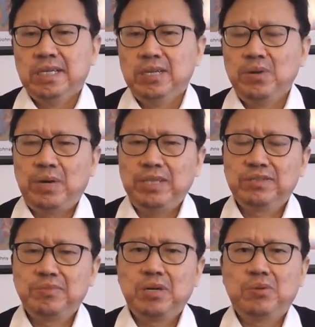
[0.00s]
另外，《环球
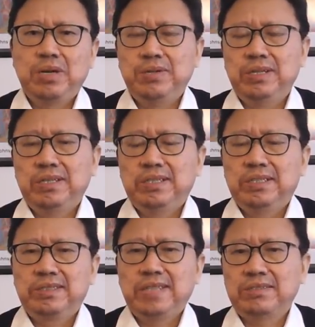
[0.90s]
时报》关于
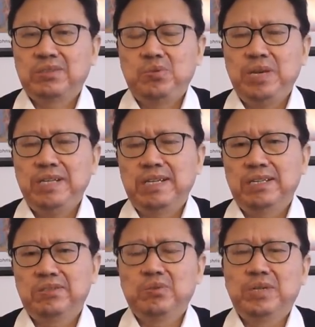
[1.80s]
大肆渲染的，
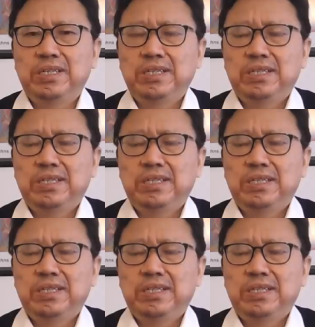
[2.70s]
所谓